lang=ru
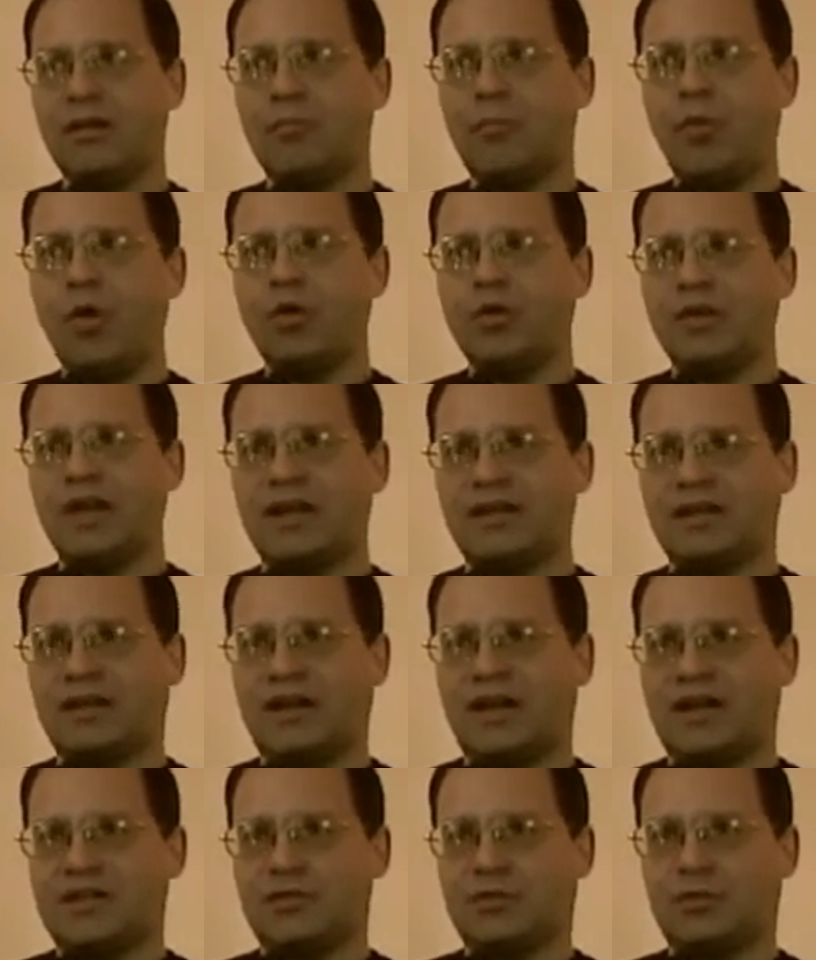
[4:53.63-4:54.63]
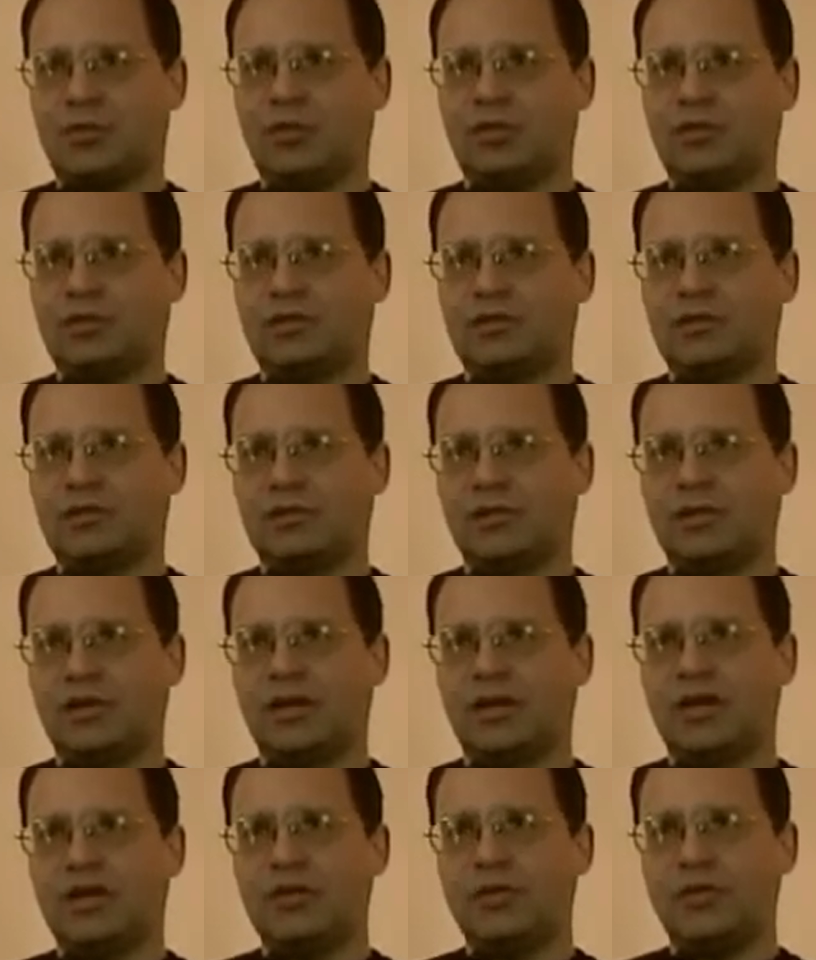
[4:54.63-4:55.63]
полный отказ от
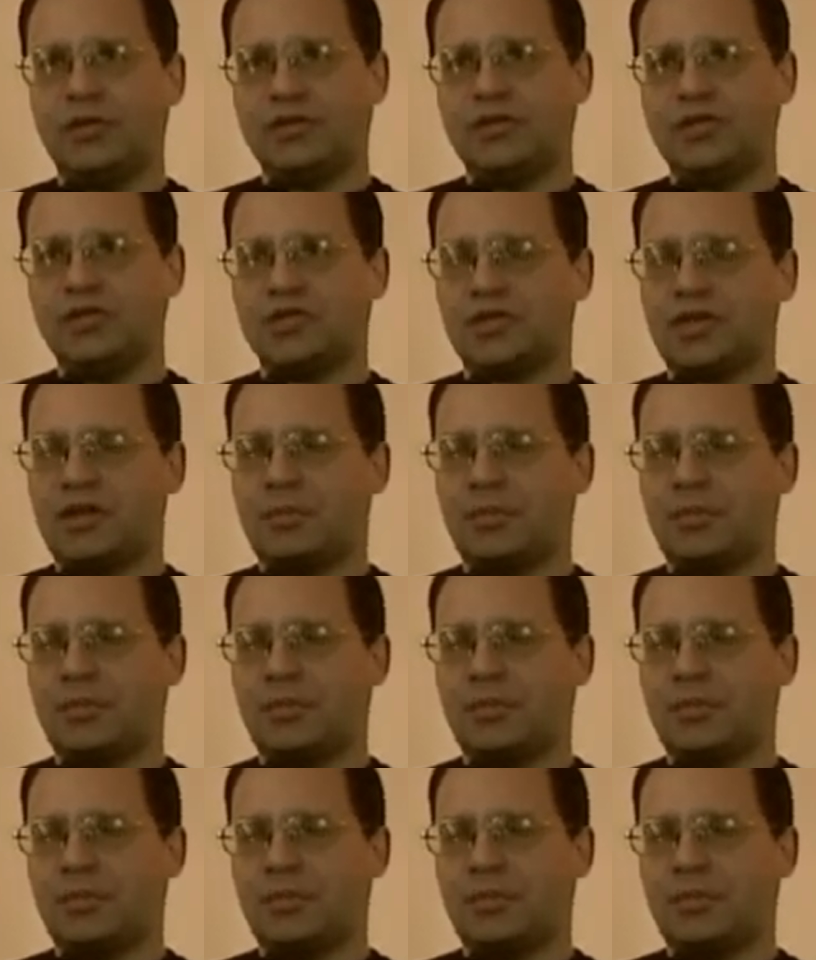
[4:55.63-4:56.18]
юридической